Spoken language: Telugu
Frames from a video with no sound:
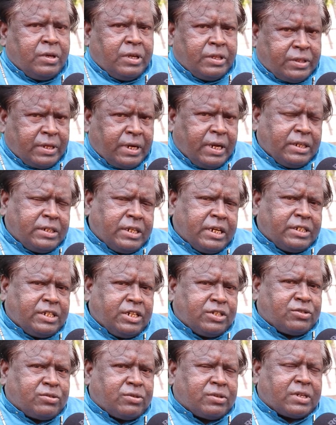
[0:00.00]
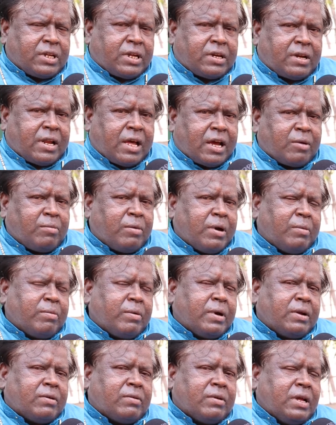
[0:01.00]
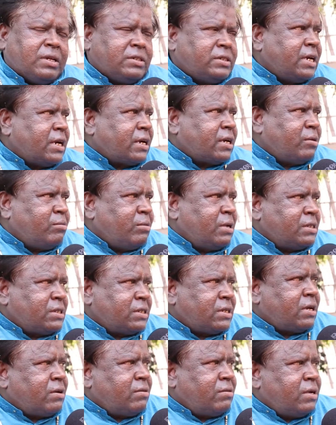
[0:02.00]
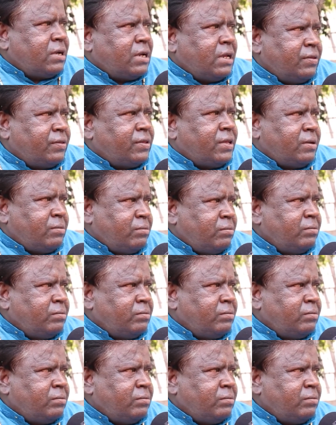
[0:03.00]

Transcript: ఇద్దరే జడ్జెస్ ఉంటారు నాగబాబు గారు ఉన్నారు శేఖర్ మాస్టర్ గారు అంతే